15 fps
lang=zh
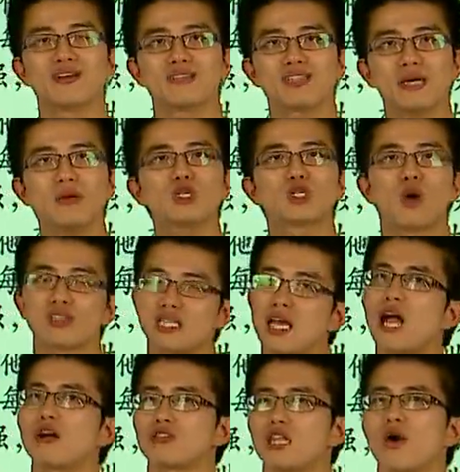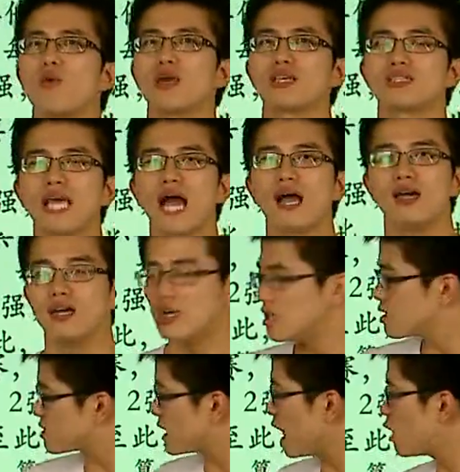那么首先老师来问一下，
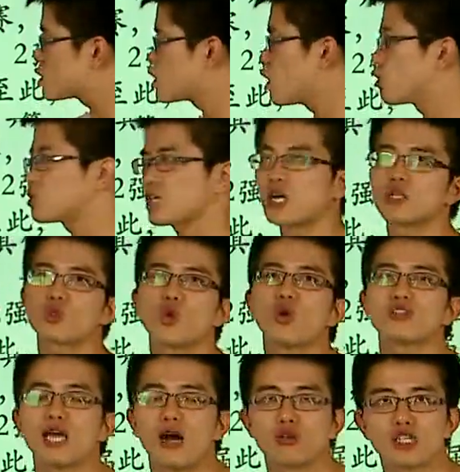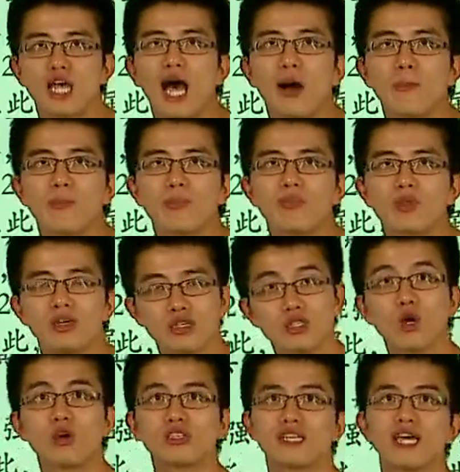要求这个多少场？
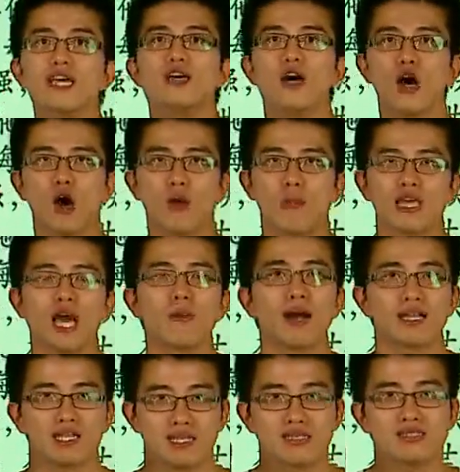首先我们要把它的